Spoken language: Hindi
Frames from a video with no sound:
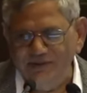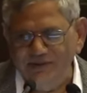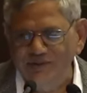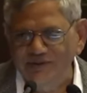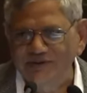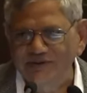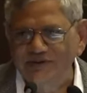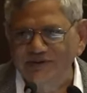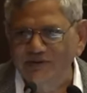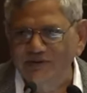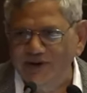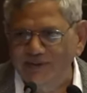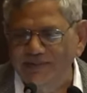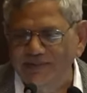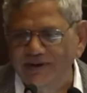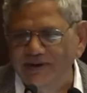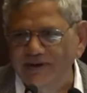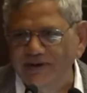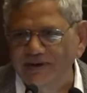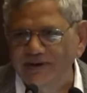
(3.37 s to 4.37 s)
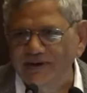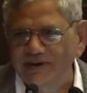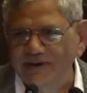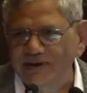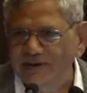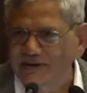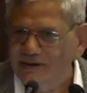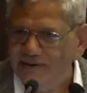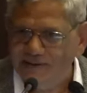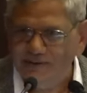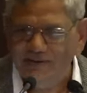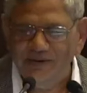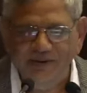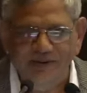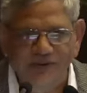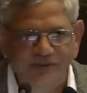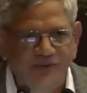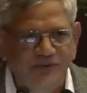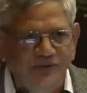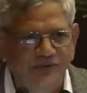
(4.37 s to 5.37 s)
मुंह से सुना मैं ये
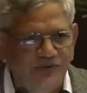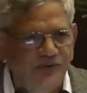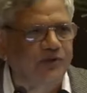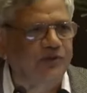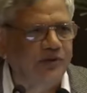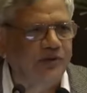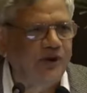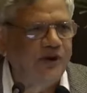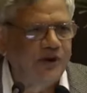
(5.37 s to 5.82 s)
उनकी वो जो